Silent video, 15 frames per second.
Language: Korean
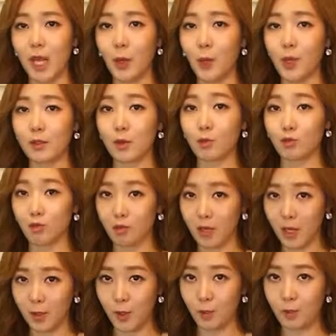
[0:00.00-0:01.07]
사회적
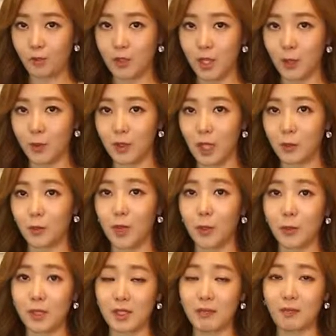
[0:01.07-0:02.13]
국가적 문제로
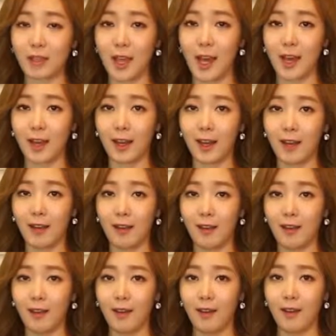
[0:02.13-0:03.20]
대두되고 있습니다.
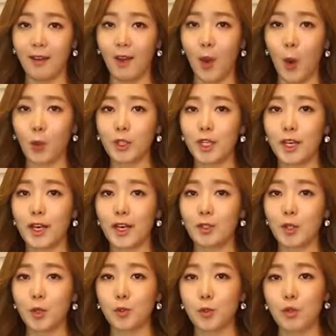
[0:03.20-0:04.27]
오늘날
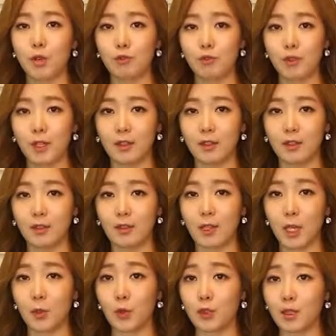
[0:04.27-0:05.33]
청소년 문제는
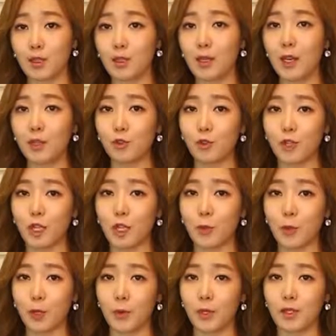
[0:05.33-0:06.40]
계속 증가 추세를
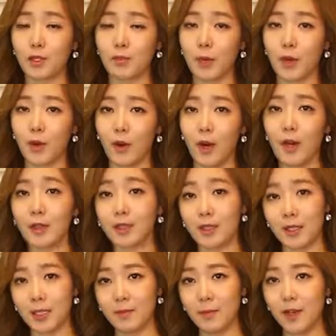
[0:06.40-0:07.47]
보이고 있으며
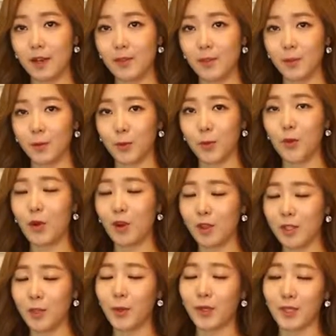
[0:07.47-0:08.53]
그 심각성도
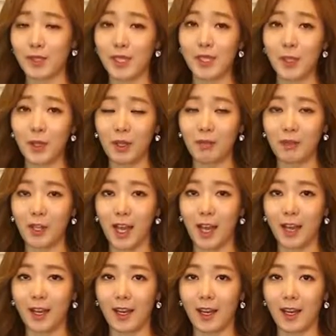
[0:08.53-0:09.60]
커지고 있는
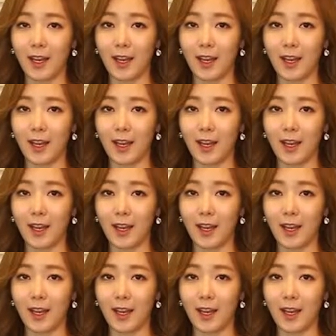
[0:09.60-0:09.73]
실정입니다.